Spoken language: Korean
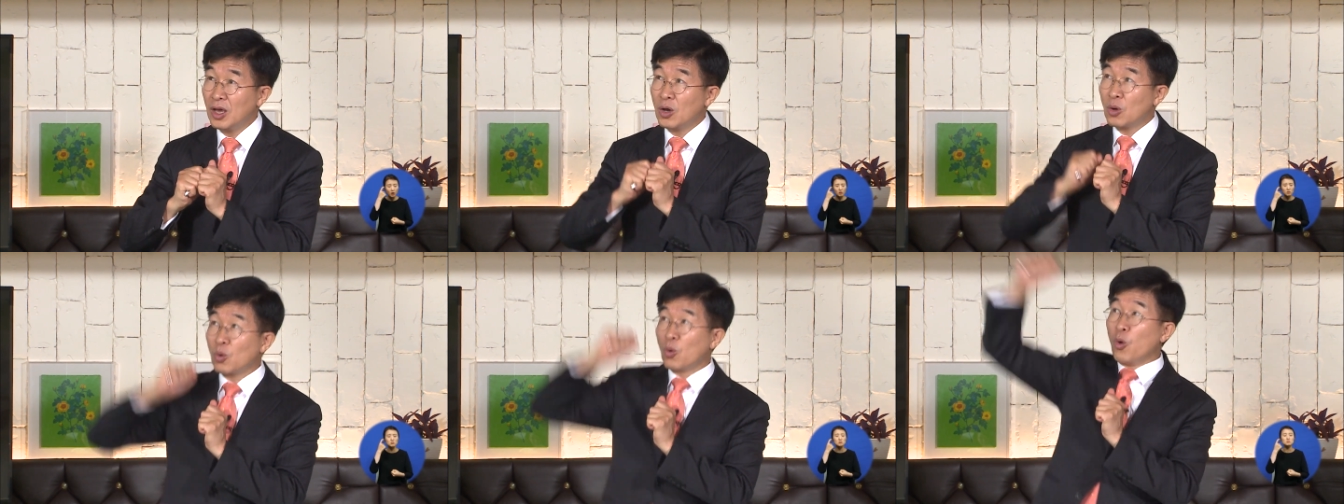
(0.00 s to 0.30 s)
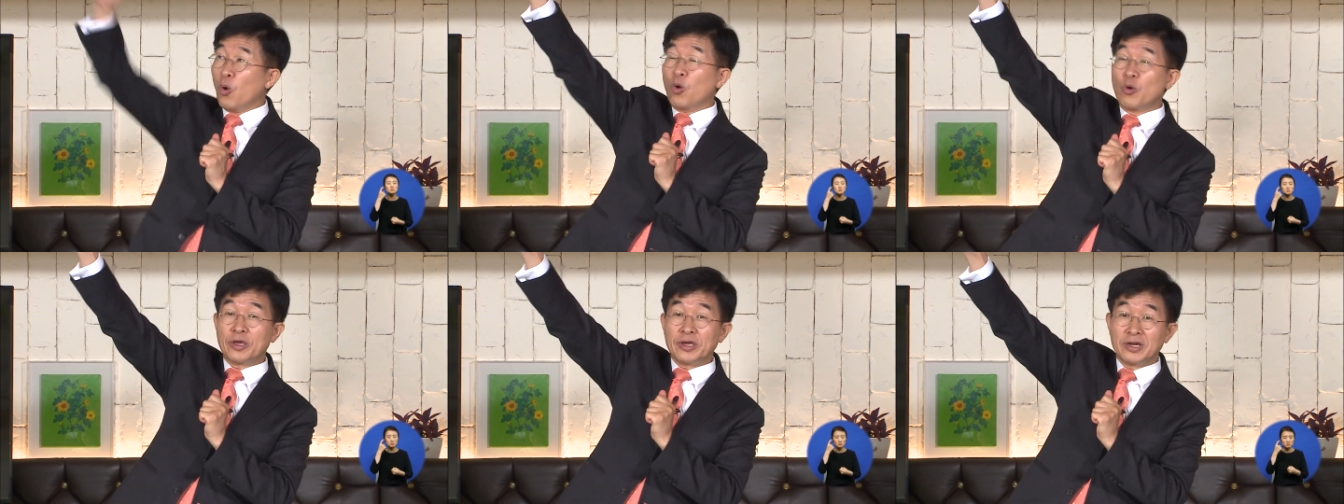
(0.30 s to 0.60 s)

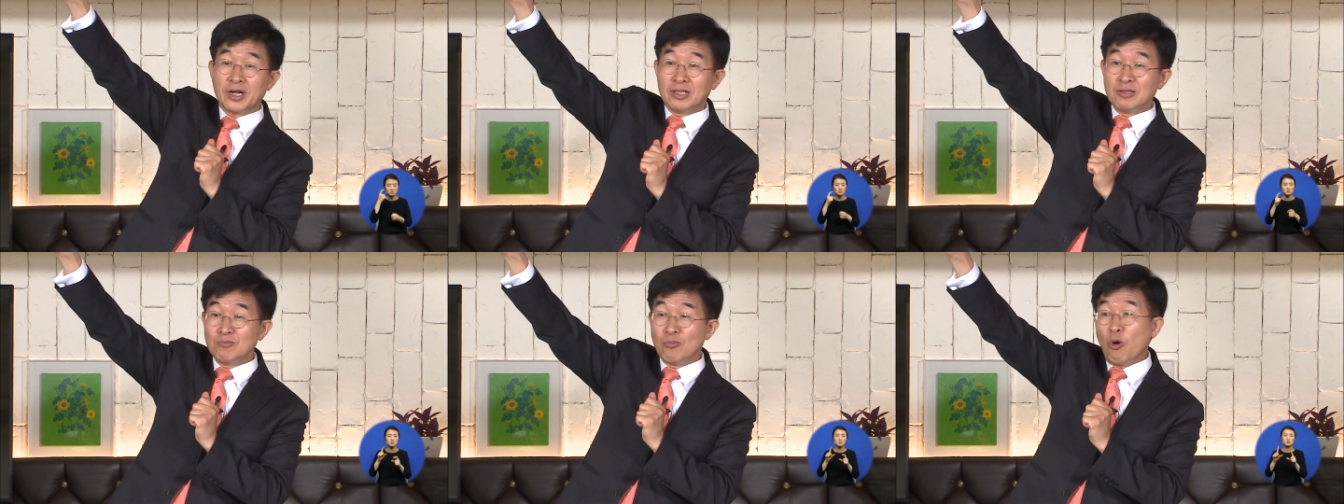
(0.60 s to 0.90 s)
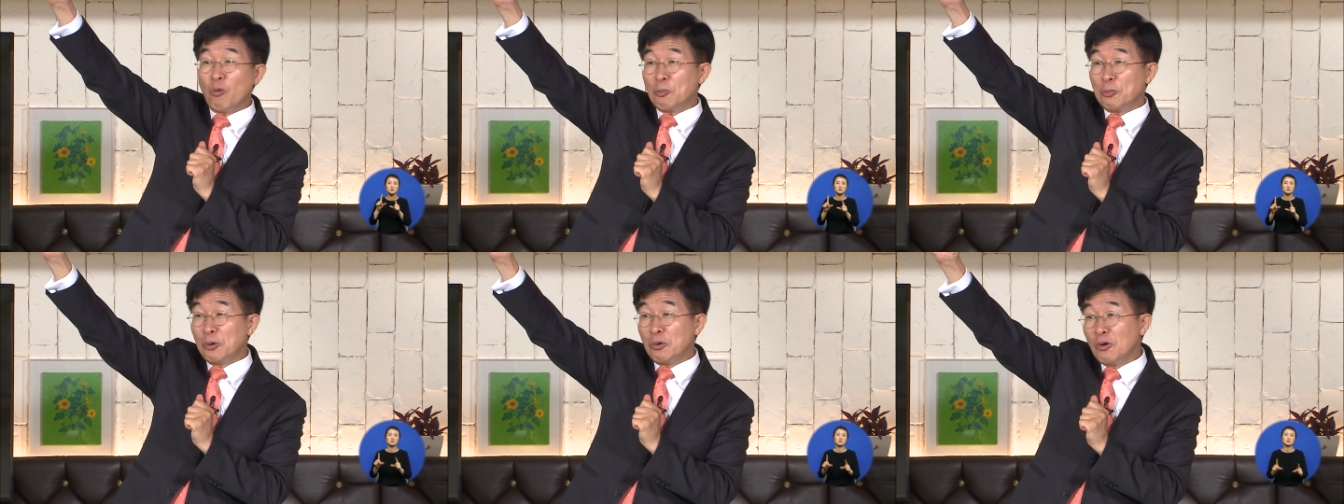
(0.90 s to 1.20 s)
고결한
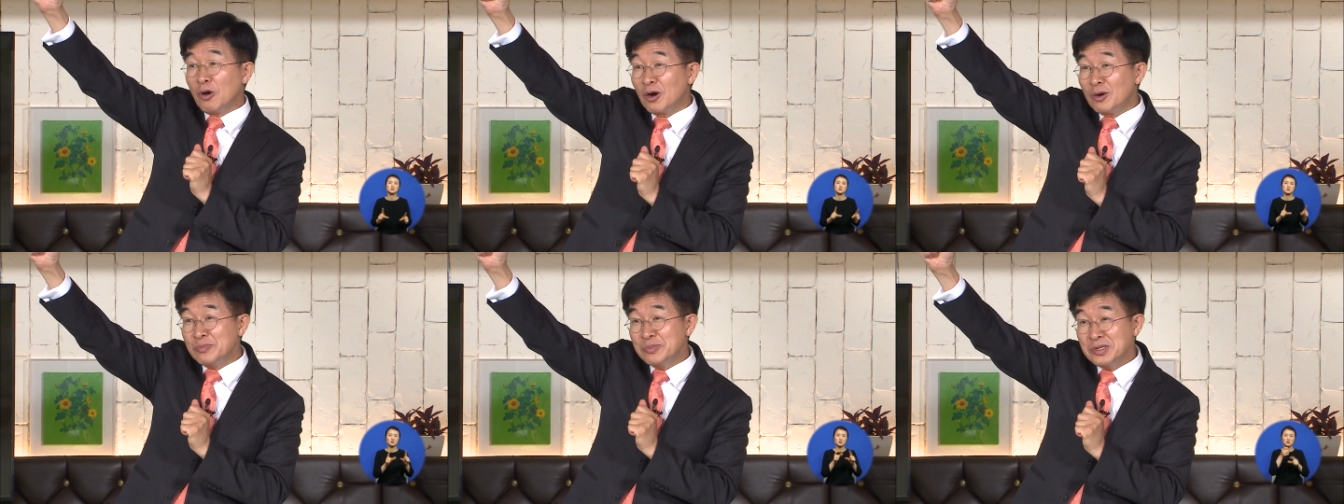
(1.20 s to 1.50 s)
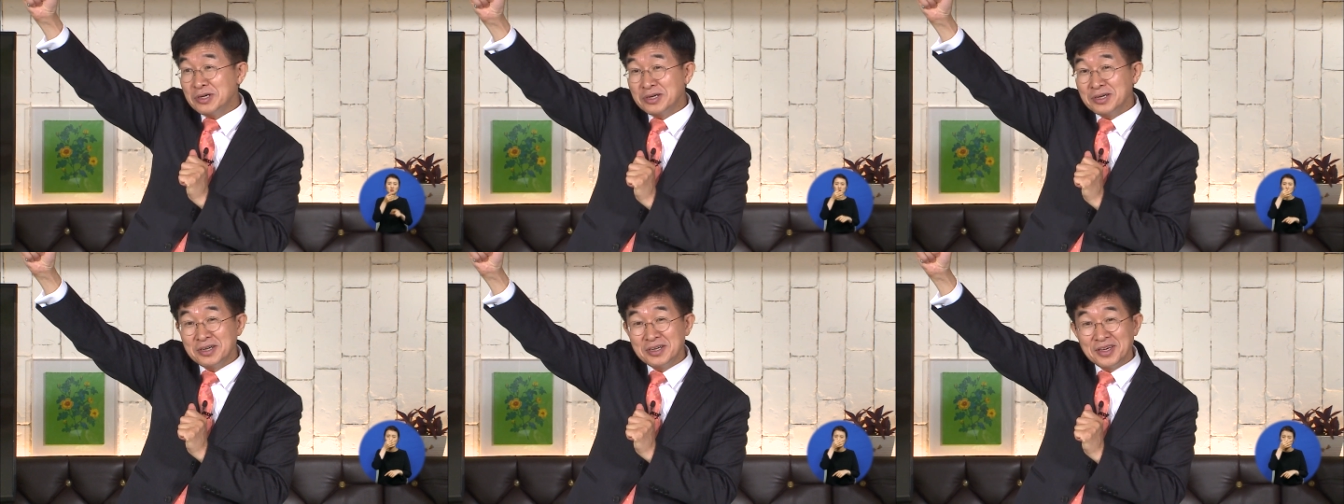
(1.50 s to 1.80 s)
목표가
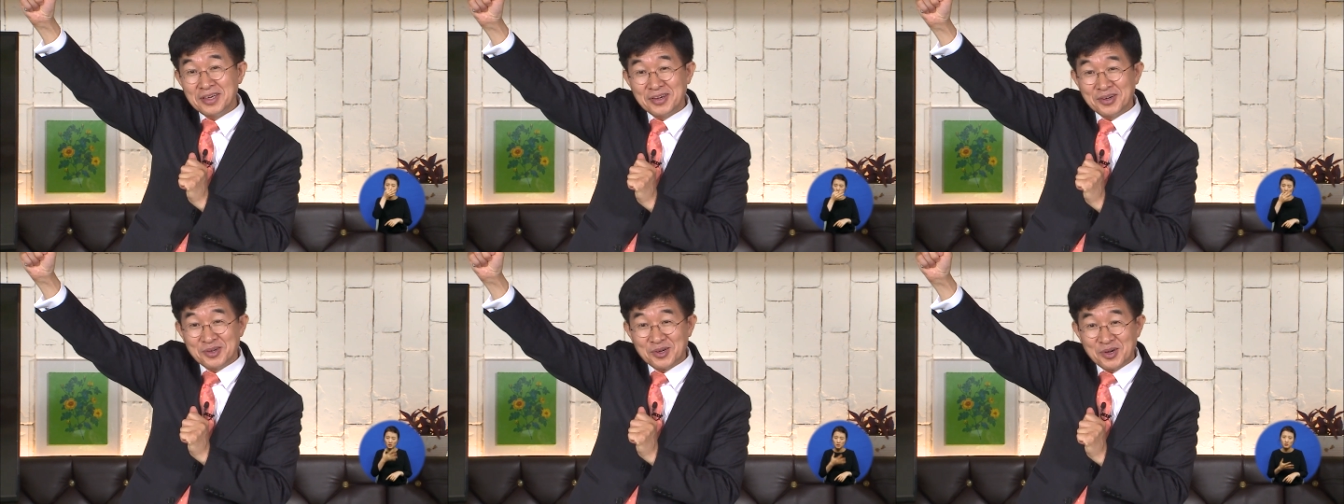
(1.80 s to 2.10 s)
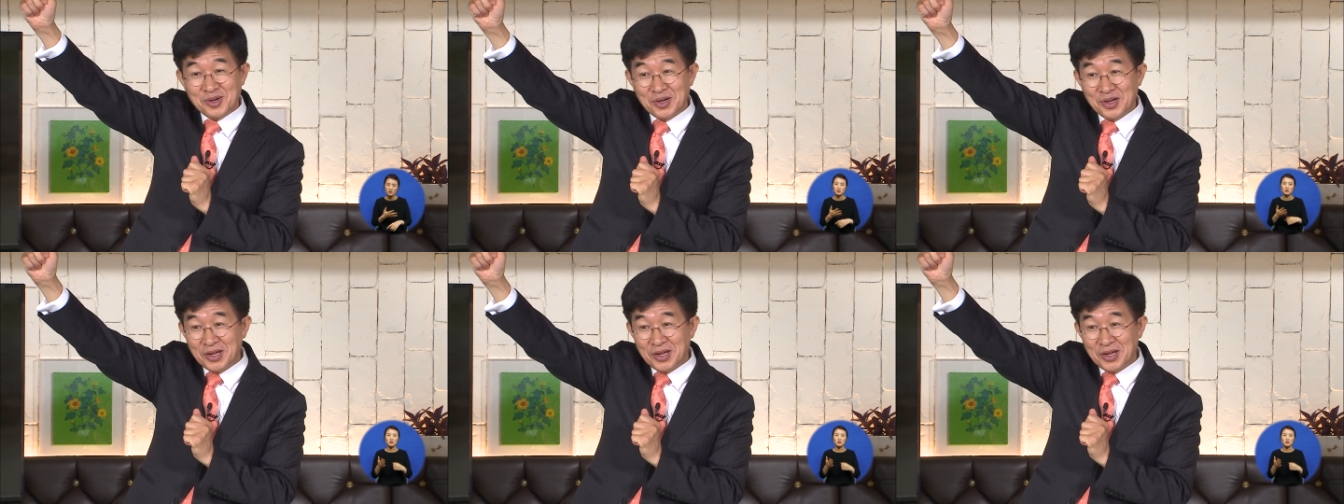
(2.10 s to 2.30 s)
없는 거예요.